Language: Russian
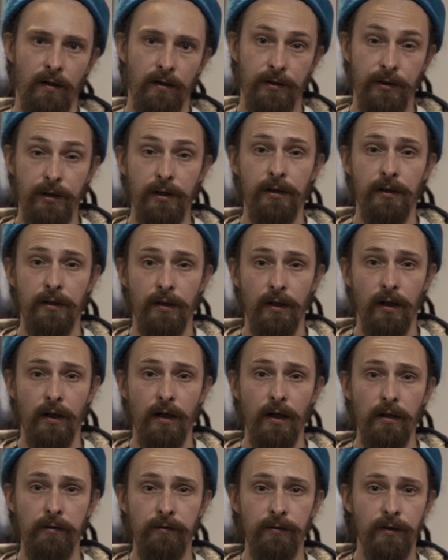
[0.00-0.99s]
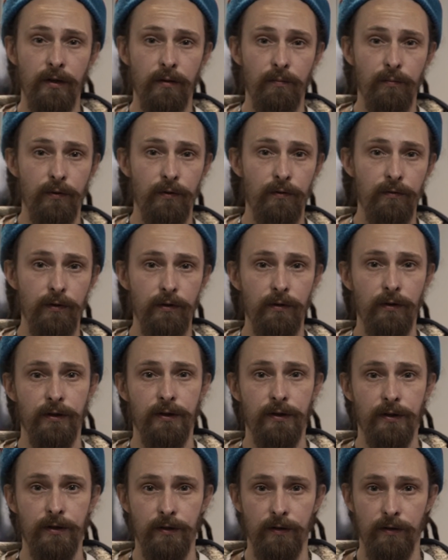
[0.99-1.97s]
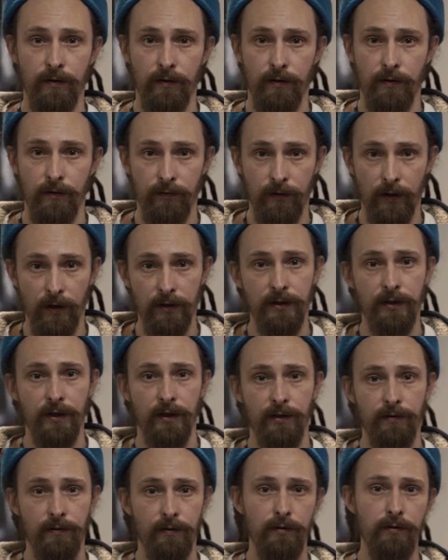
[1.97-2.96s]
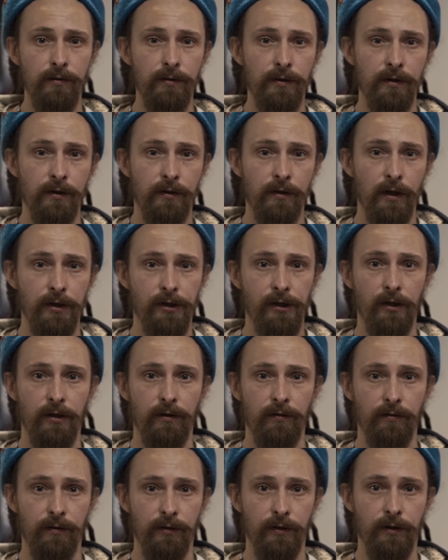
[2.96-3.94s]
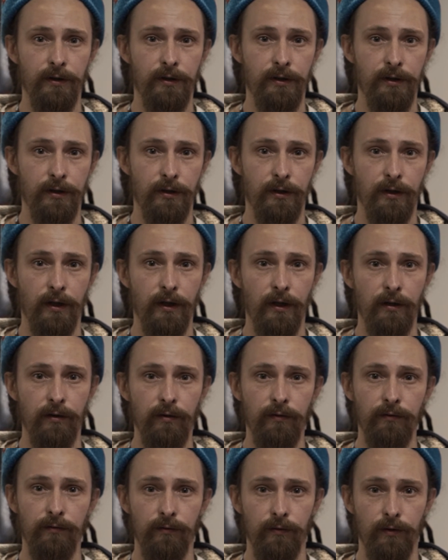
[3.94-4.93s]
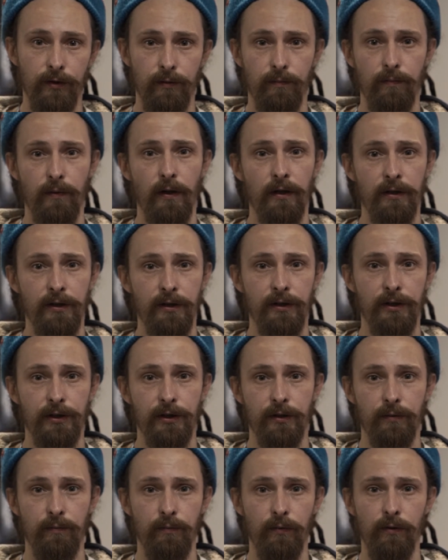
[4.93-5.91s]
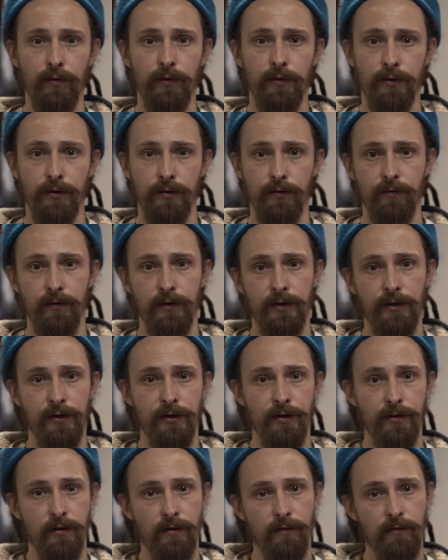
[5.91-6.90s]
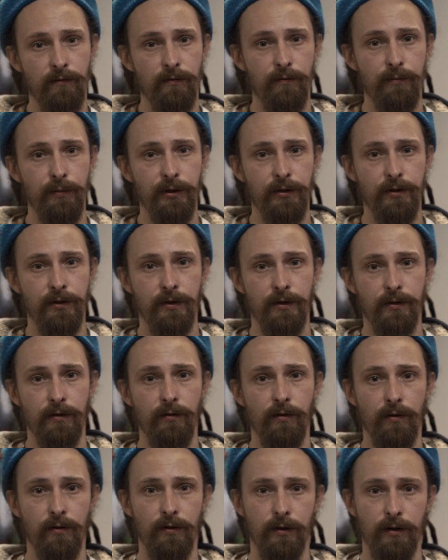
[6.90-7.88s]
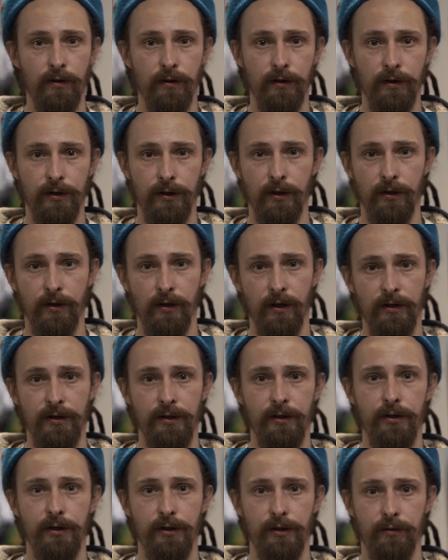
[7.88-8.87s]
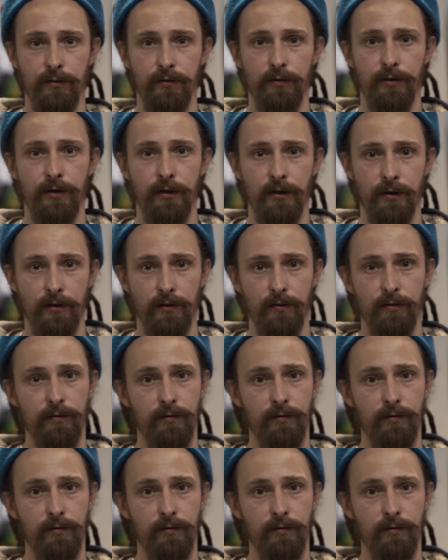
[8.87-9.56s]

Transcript: Техника карвинга появилась э, в конце 90-х, начале 2000-х годов и практически полностью вытеснила в любительских горных лыжах классическую технику,